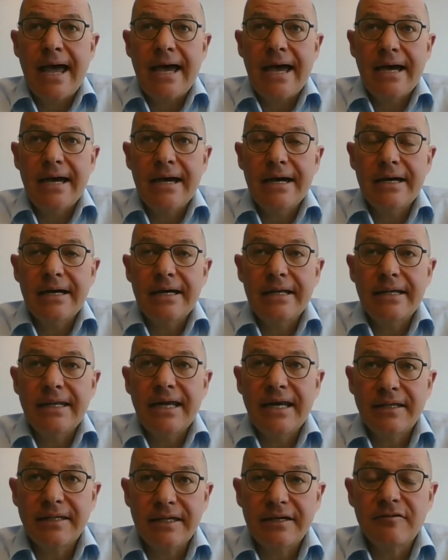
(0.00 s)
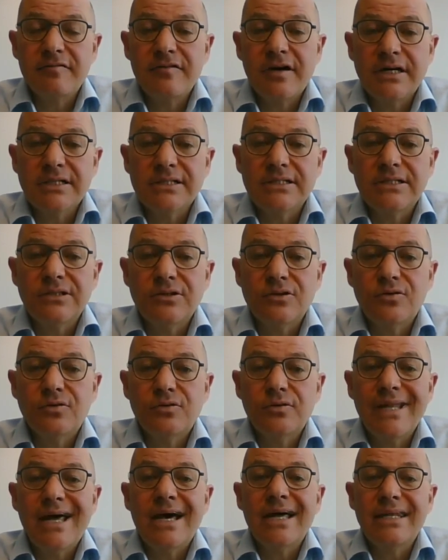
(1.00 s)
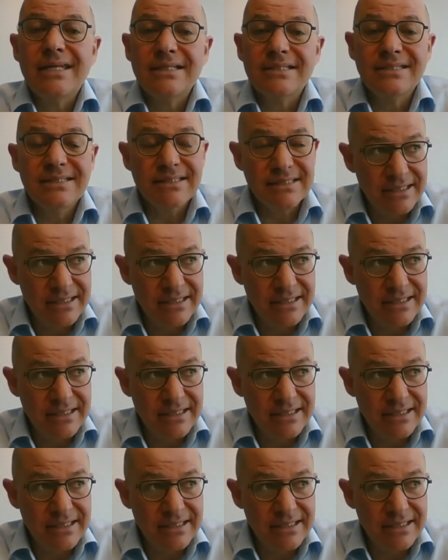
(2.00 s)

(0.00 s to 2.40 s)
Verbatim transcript: euh, d'intervention dans des,